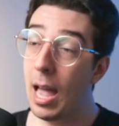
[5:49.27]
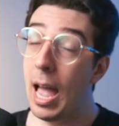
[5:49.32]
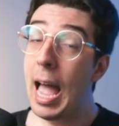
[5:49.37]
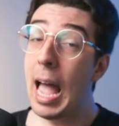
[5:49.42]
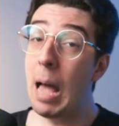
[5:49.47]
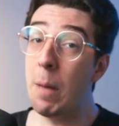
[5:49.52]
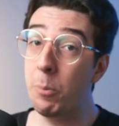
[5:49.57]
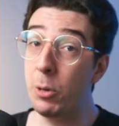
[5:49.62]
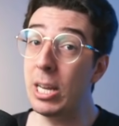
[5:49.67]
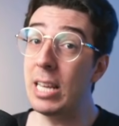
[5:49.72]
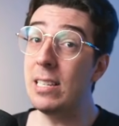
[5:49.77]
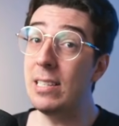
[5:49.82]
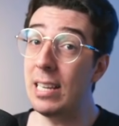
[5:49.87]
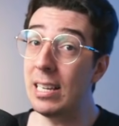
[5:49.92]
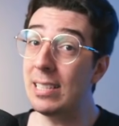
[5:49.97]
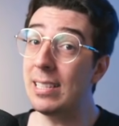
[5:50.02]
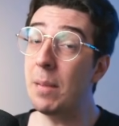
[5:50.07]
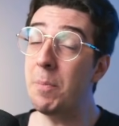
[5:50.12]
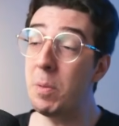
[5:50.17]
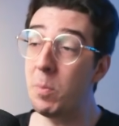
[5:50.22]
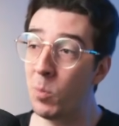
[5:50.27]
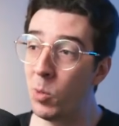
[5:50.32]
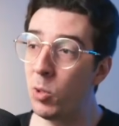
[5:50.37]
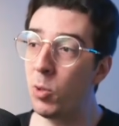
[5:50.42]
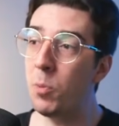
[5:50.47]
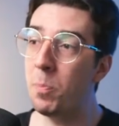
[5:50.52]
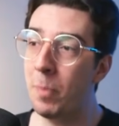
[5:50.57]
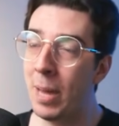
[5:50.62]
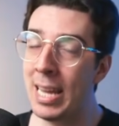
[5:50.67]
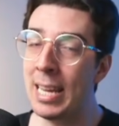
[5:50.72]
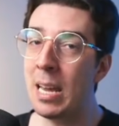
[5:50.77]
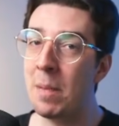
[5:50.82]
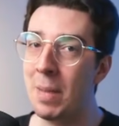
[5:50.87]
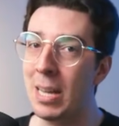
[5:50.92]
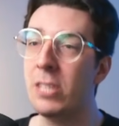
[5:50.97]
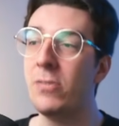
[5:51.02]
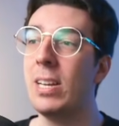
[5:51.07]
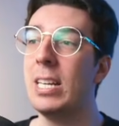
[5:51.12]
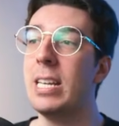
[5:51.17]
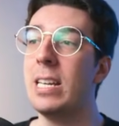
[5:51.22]
A burguesia sabe muito bem que a
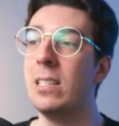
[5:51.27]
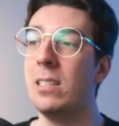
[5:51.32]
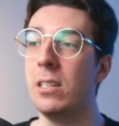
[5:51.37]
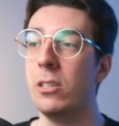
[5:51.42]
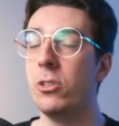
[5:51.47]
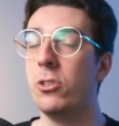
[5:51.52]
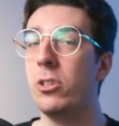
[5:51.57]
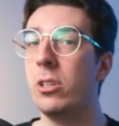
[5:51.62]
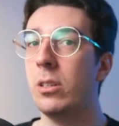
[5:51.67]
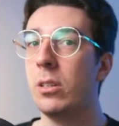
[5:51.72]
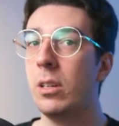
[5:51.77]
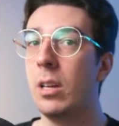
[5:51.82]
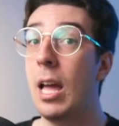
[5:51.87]
mais-valia existe.